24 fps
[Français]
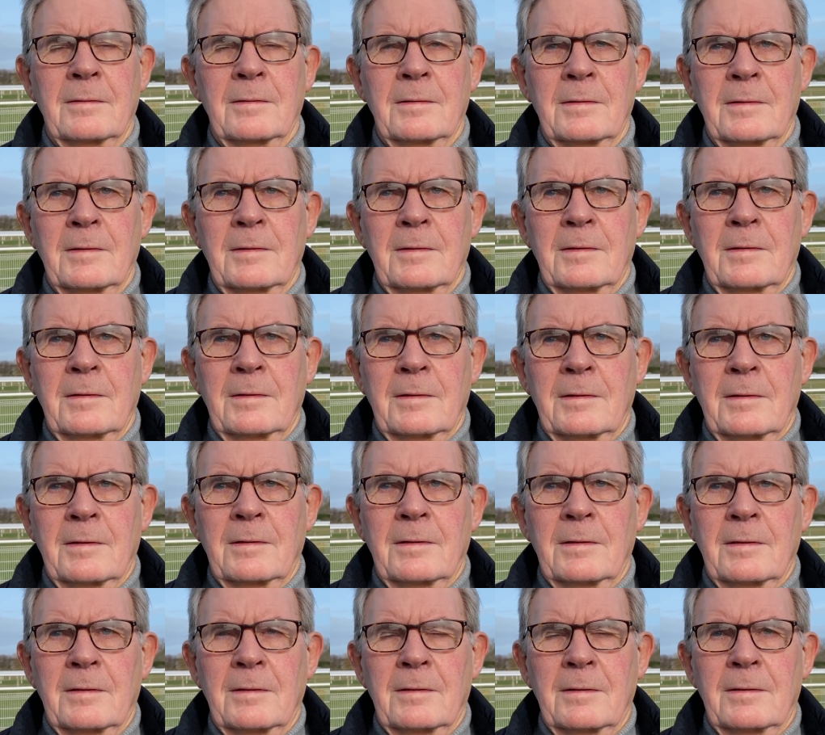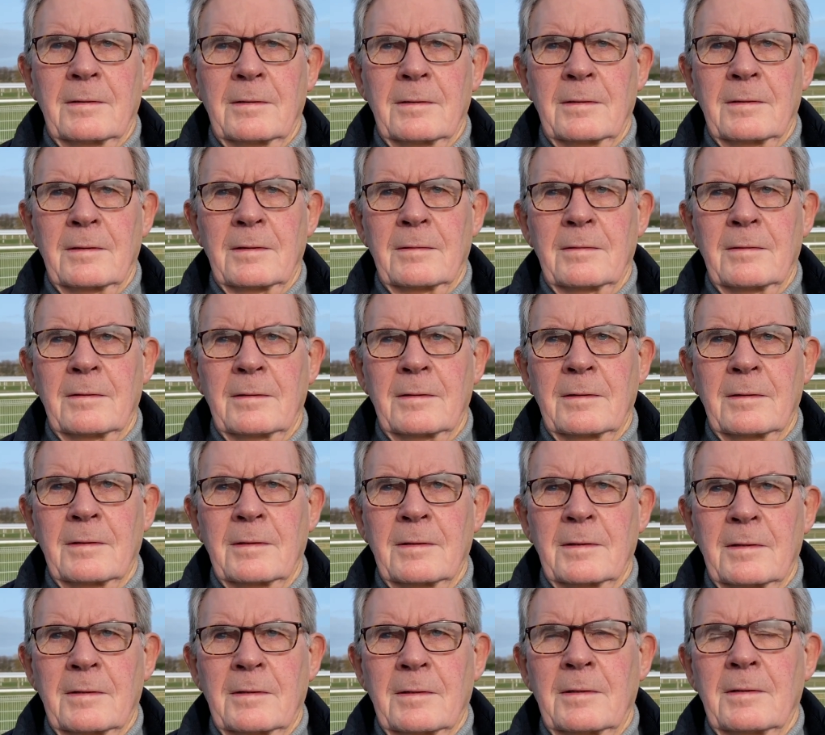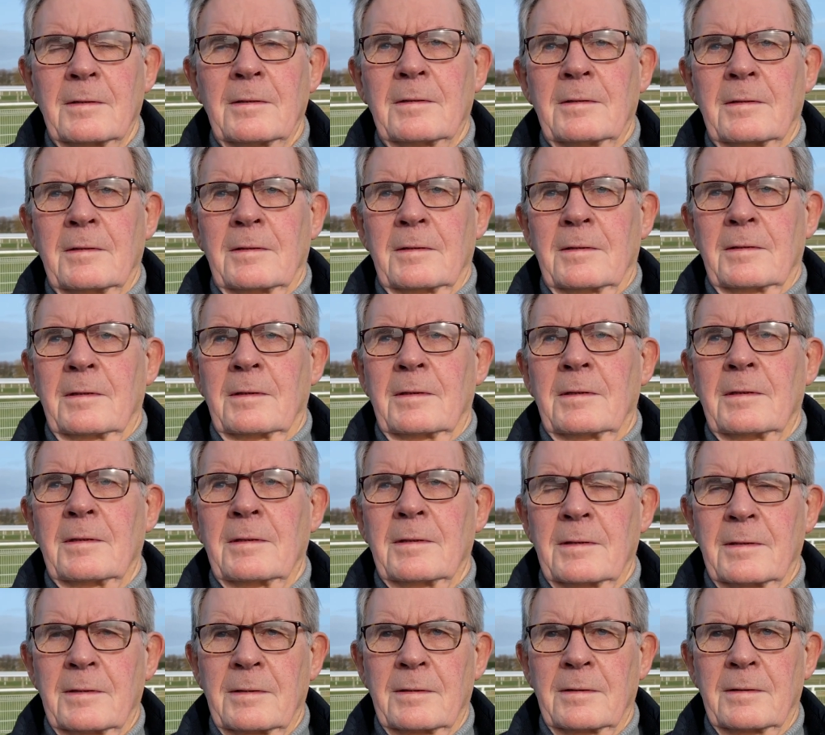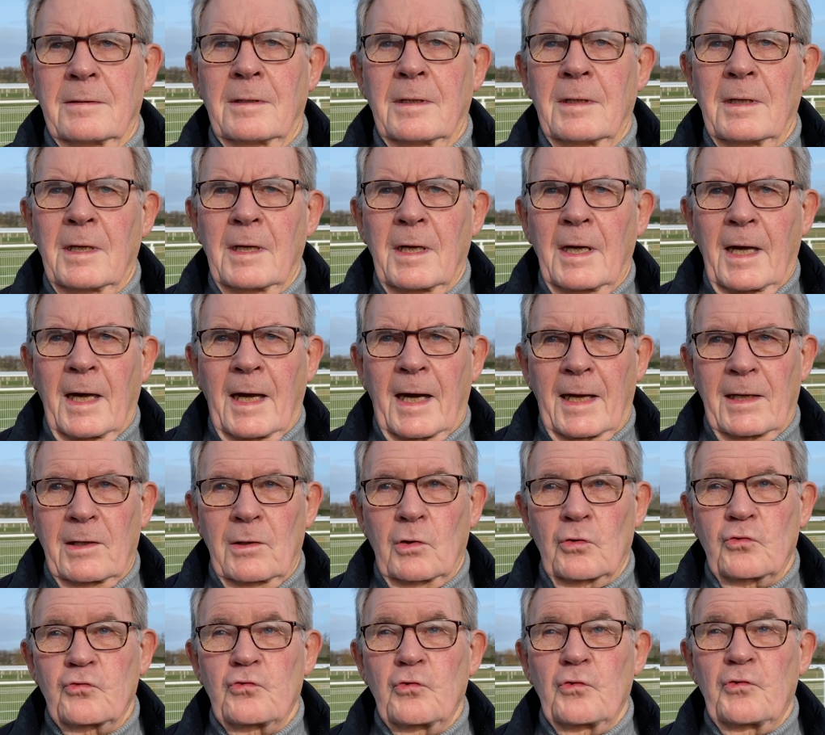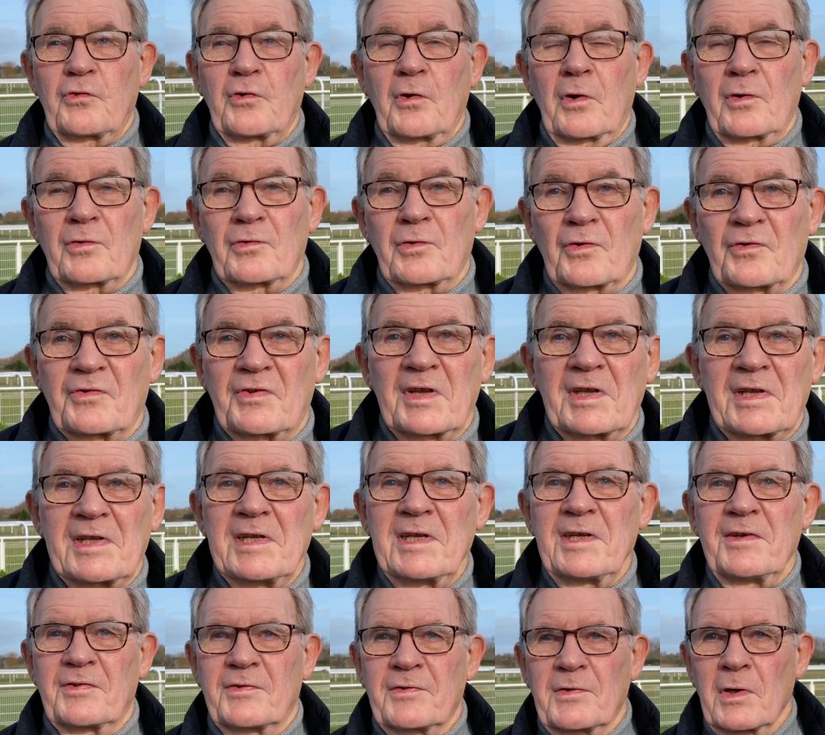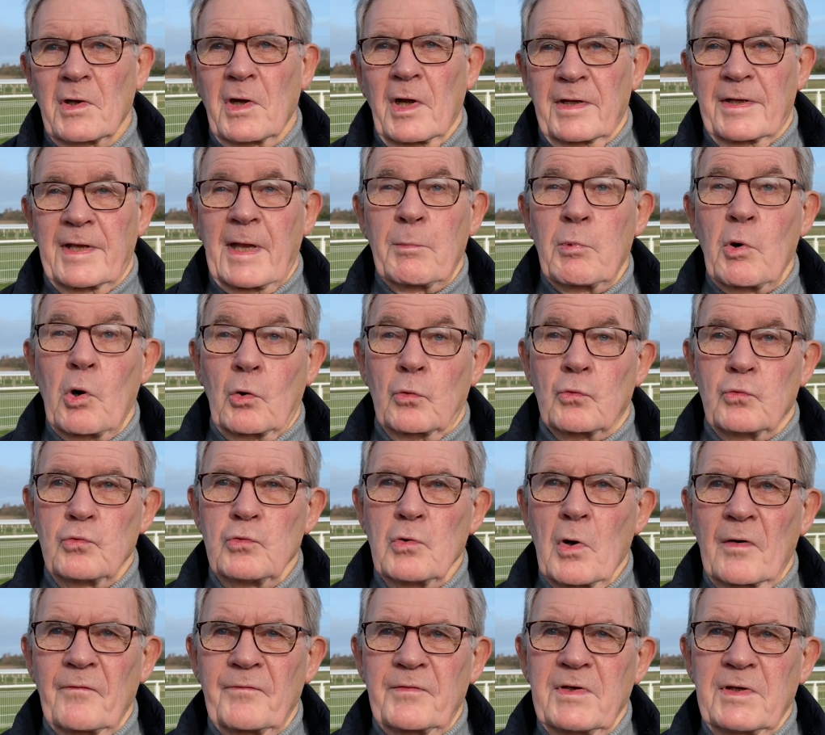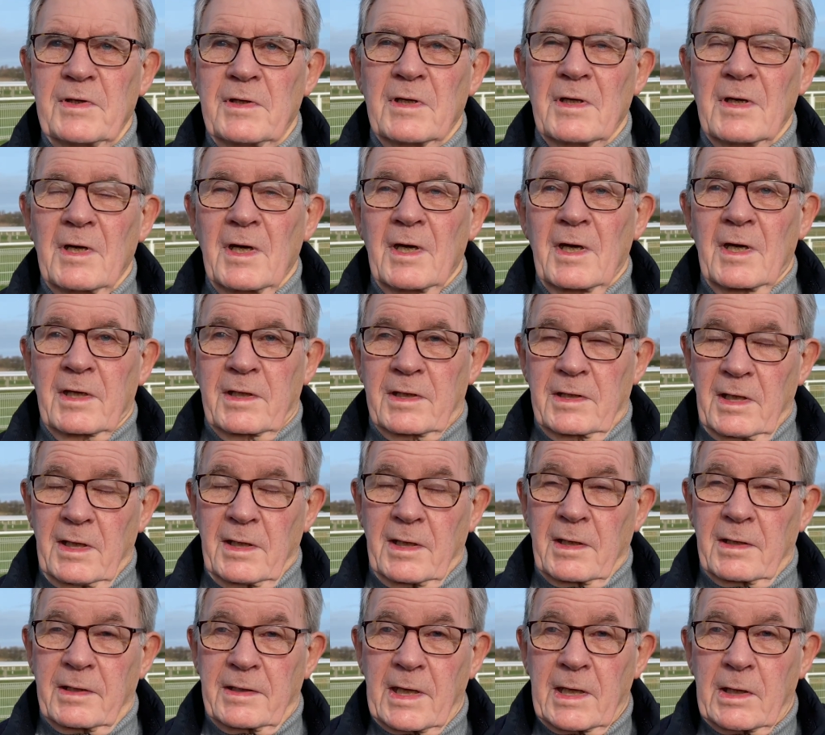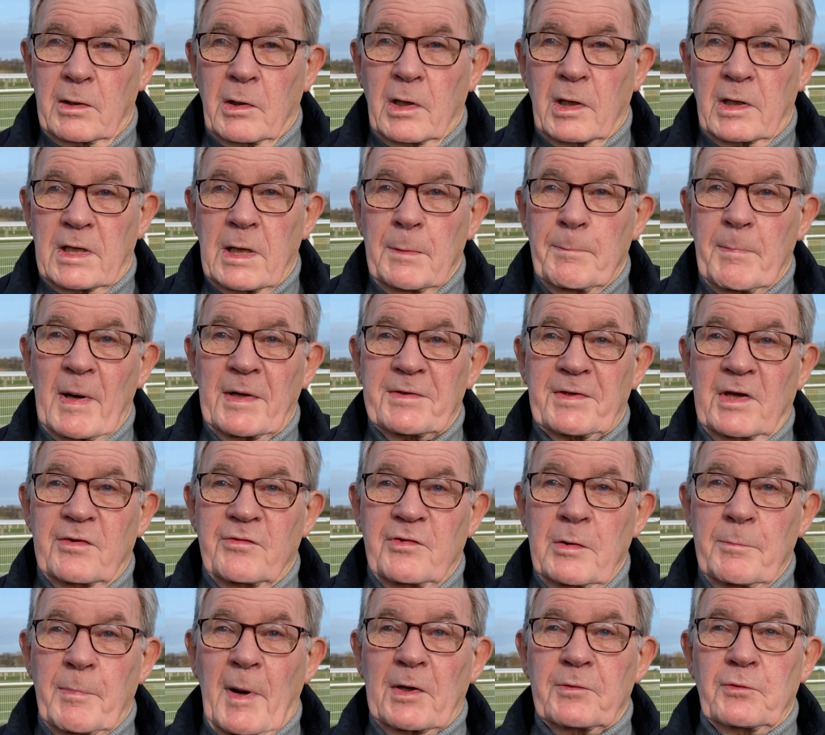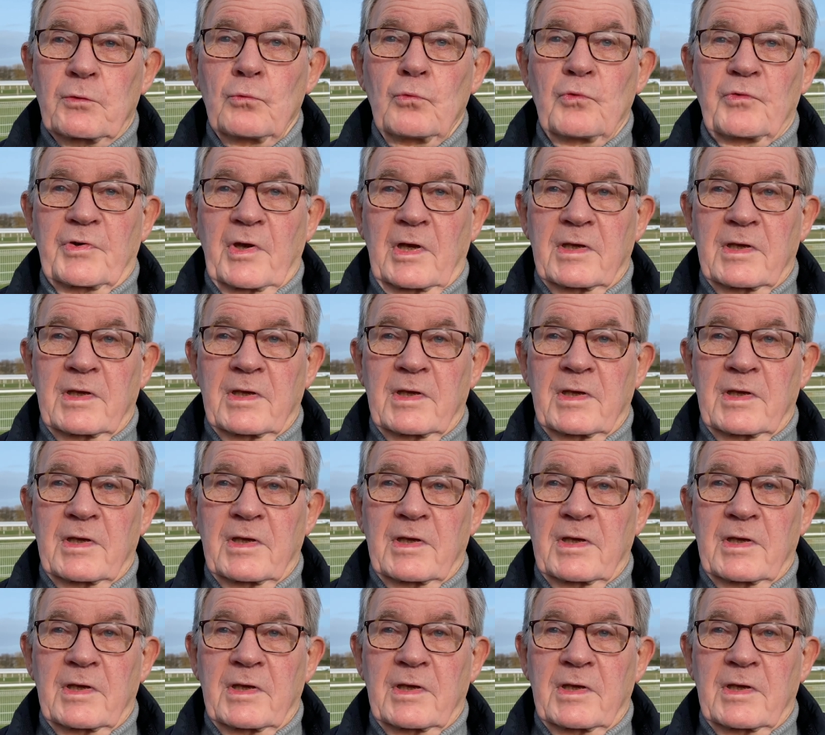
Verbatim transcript: 2020, dans le programme que nous allons dévoiler samedi alors je sens dans cette liste d'abord une envie qui est, partagé par tous.